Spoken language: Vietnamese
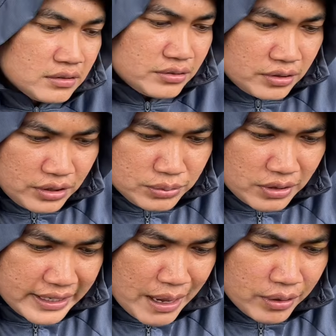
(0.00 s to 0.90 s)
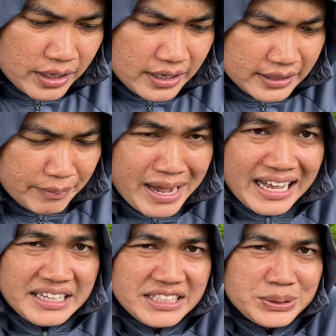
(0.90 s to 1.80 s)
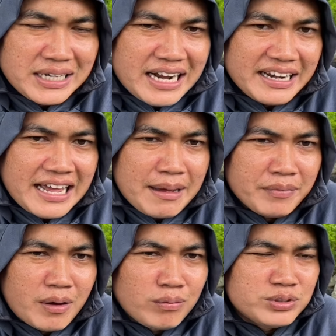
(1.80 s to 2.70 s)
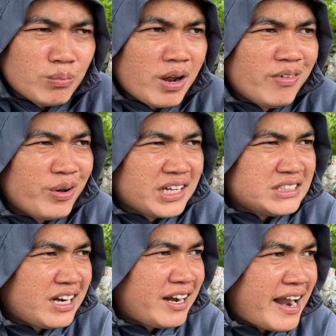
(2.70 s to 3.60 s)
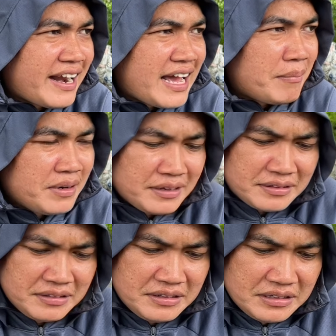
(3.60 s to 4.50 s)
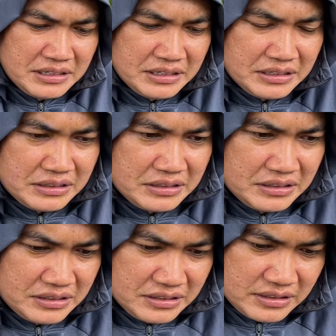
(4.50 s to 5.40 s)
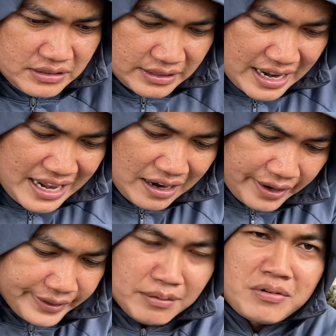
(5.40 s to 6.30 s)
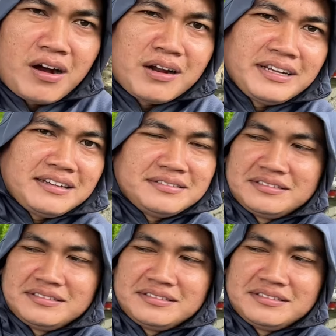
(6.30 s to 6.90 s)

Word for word: đó, chúng nó kêu cả bàn kinh doanh Đại Nam mà ông Dũng là vôi kinh doanh Đại Nam là để lấy lời không có đâu nha